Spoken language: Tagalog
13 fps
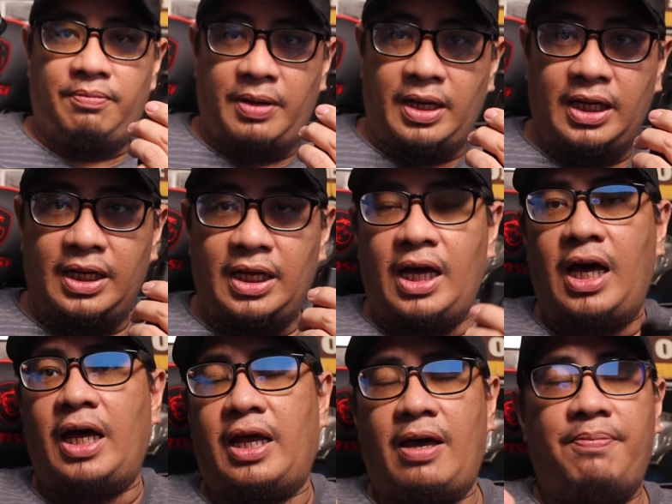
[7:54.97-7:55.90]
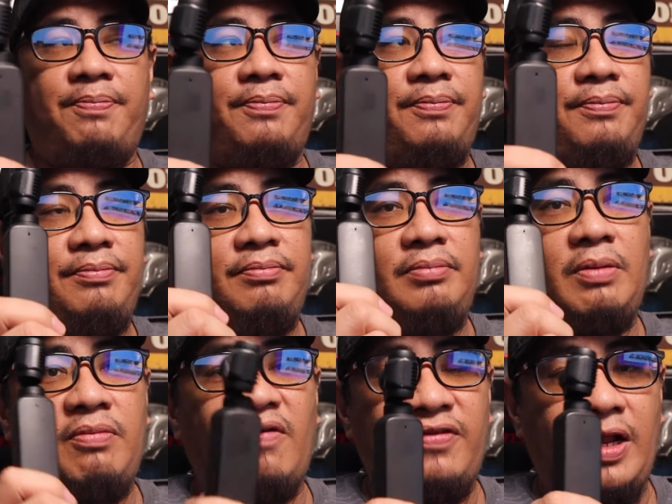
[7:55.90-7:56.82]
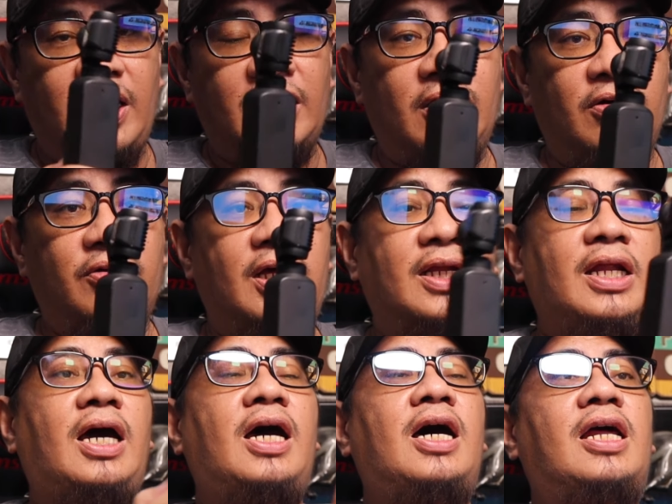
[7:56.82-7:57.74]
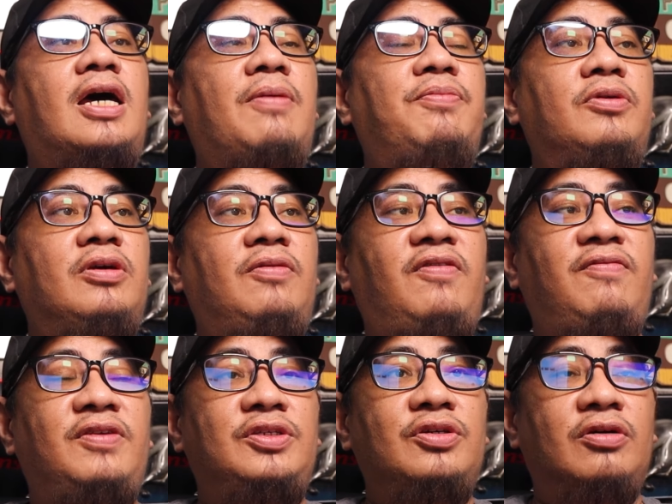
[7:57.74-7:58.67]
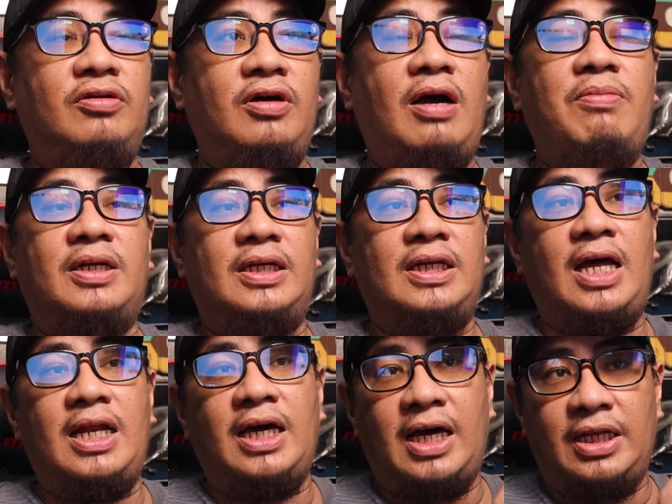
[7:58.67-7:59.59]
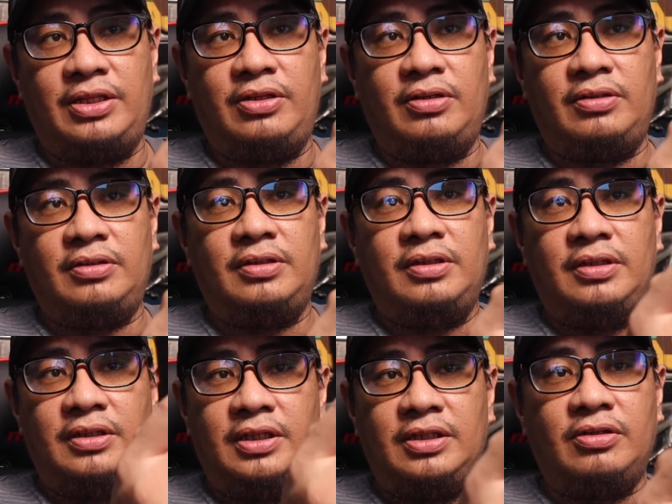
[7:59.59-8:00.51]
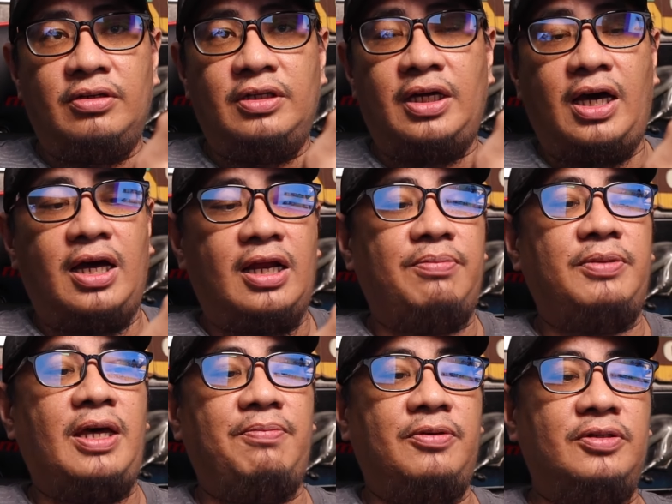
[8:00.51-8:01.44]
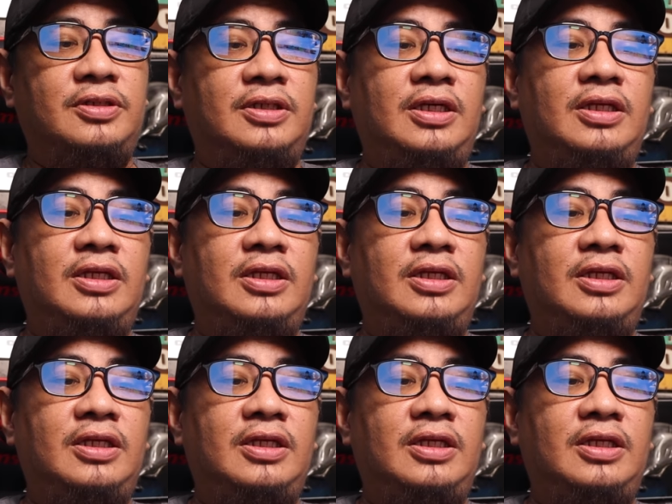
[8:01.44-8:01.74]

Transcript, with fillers: pagka nakaharap, magba-vlog ako na nakaharap yung i-video ko habang naglalakad, ito nakaharap, tapos